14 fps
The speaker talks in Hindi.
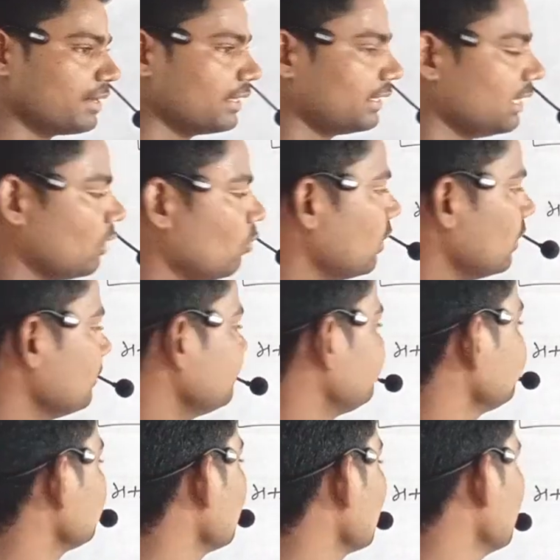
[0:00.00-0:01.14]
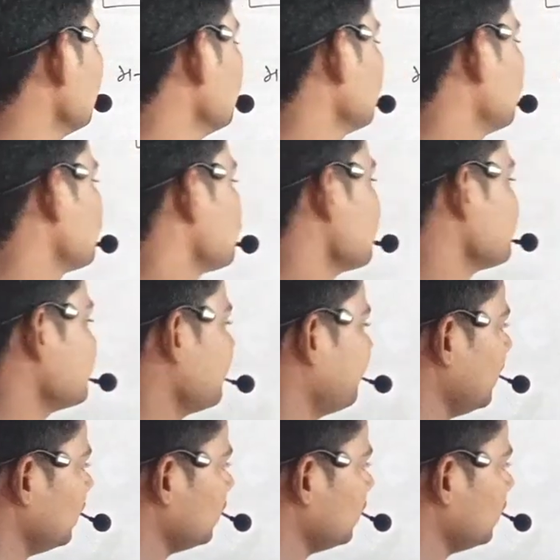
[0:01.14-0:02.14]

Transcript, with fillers: वो आपका क्या होगा तो सबसे